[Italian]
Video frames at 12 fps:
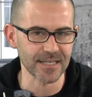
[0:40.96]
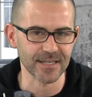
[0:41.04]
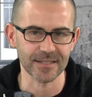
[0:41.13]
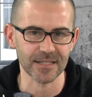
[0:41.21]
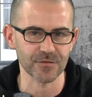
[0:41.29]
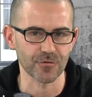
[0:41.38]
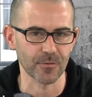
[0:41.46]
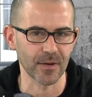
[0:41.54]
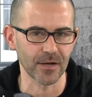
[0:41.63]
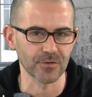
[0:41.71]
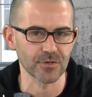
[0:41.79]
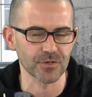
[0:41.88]
che trasforma
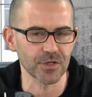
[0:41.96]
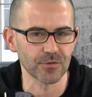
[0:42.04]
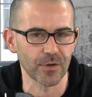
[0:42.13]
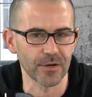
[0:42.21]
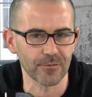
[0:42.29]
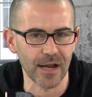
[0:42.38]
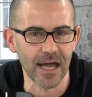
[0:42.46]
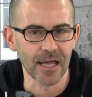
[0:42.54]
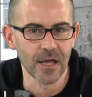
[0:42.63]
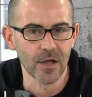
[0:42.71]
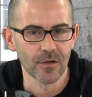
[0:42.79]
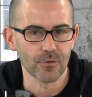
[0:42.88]
il nostro sito in una
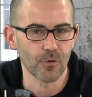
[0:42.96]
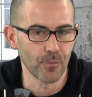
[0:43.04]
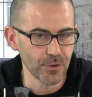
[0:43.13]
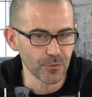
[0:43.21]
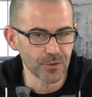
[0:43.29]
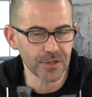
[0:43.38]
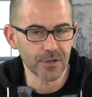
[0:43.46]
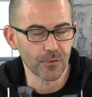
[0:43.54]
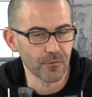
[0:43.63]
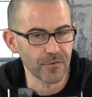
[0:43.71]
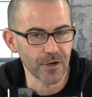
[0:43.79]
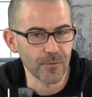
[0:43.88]
community, in
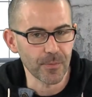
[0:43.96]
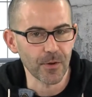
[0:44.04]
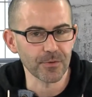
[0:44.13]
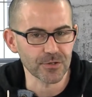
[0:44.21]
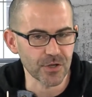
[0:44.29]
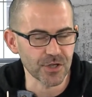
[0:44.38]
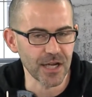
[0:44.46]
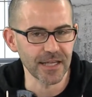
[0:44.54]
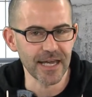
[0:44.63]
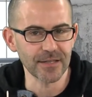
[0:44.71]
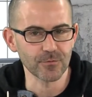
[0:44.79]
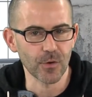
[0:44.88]
un vero e proprio social
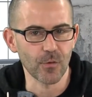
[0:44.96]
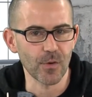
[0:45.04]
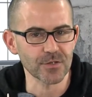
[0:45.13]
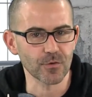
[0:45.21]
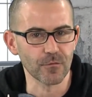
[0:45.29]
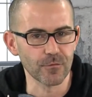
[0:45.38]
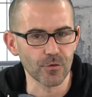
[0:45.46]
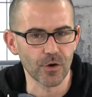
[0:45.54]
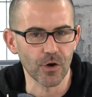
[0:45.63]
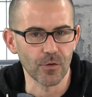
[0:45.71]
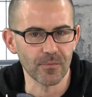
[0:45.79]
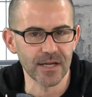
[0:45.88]
network, questo
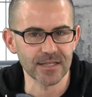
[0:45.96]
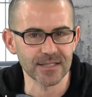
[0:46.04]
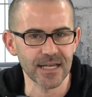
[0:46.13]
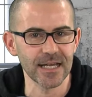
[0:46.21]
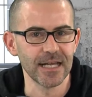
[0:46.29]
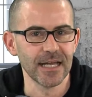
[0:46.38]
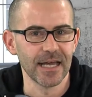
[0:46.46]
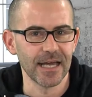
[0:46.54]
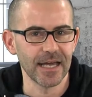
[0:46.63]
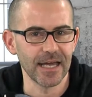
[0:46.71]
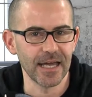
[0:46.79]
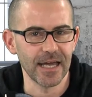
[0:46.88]
WooCommerce
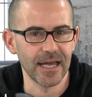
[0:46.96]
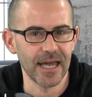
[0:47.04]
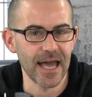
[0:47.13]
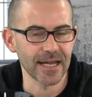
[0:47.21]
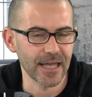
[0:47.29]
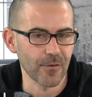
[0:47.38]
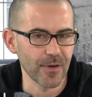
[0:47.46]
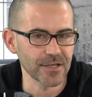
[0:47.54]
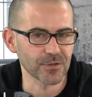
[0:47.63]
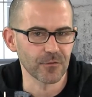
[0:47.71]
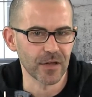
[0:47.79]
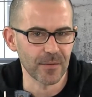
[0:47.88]
eh, è anche
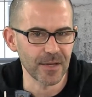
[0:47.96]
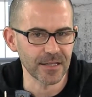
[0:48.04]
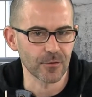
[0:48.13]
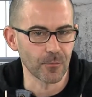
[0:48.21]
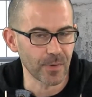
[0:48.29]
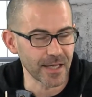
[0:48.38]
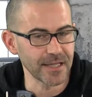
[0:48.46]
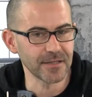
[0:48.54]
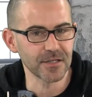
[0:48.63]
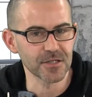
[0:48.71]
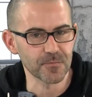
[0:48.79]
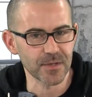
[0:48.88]
questo veramente un plugin
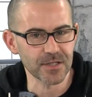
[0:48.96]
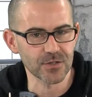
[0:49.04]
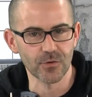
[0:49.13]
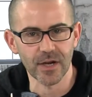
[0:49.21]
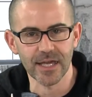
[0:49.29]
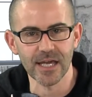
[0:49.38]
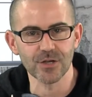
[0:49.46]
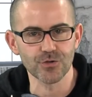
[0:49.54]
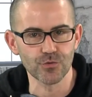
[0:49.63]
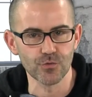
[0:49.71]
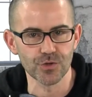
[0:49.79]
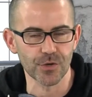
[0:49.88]
di spessore che
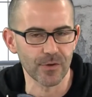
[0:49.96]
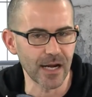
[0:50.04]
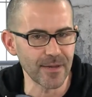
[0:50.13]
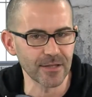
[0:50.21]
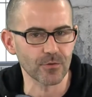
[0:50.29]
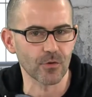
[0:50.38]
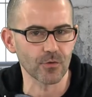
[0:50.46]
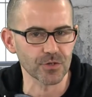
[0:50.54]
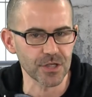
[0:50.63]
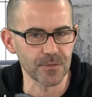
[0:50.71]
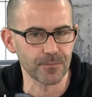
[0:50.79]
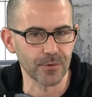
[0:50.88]
aggiunge un elemento
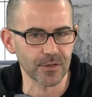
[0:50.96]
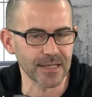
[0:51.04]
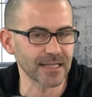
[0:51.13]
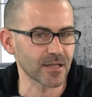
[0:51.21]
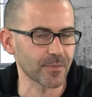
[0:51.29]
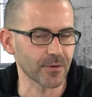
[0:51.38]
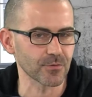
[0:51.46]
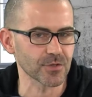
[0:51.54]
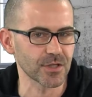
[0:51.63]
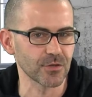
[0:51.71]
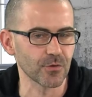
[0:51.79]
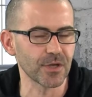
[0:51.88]
così importante per un
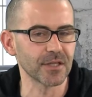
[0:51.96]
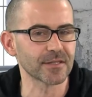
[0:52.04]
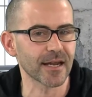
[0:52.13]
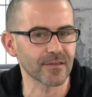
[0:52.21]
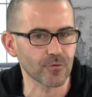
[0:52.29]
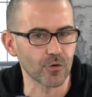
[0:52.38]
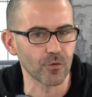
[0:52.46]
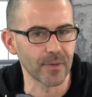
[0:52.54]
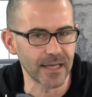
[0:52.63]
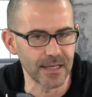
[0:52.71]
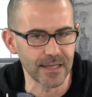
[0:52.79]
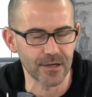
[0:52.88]
sito internet
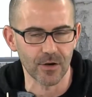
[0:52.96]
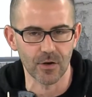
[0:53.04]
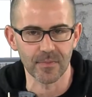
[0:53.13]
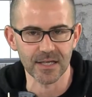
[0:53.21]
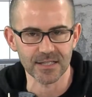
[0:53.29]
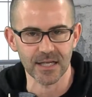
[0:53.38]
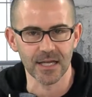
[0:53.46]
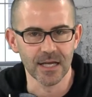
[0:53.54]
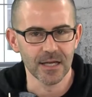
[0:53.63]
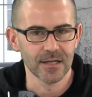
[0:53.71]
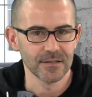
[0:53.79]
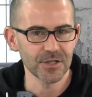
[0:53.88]
come l'e-commerce.
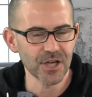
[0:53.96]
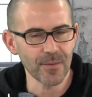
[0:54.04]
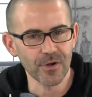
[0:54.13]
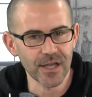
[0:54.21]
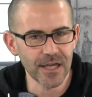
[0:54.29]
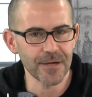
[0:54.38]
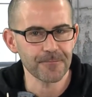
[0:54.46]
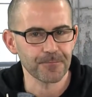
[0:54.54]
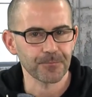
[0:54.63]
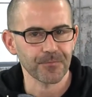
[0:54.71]
Diciamo che